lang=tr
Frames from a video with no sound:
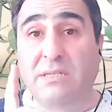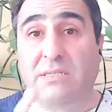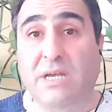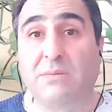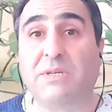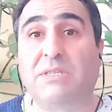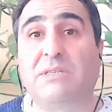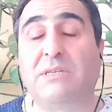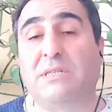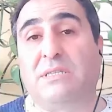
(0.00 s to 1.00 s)

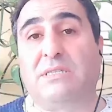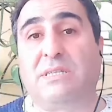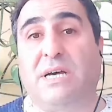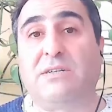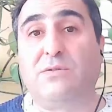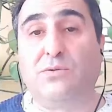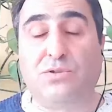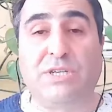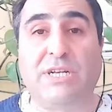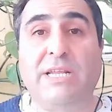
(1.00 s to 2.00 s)
Sabit yıldızlar
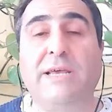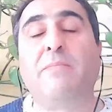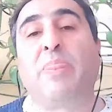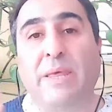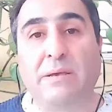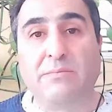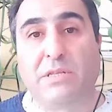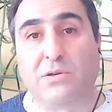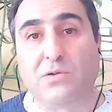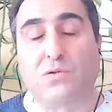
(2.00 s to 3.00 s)
üzerine.
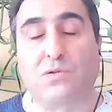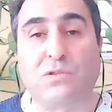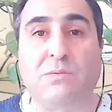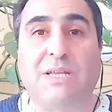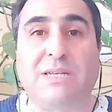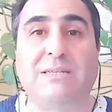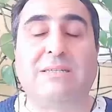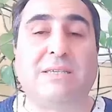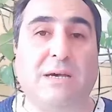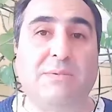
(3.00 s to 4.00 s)
Biliyorsunuz ki ben
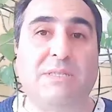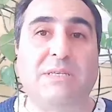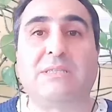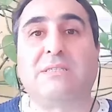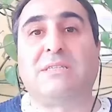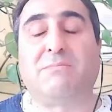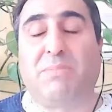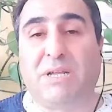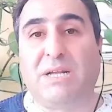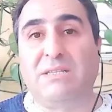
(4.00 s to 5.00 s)
sabit
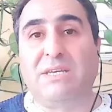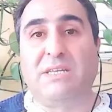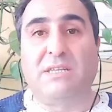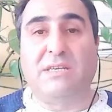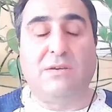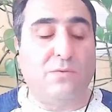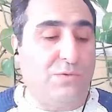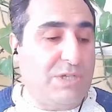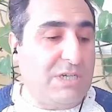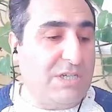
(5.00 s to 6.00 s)
yıldızlar parantekliği
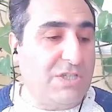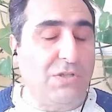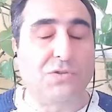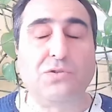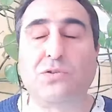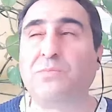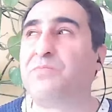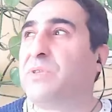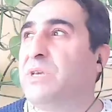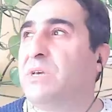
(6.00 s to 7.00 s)
üzerine çalışıyorum.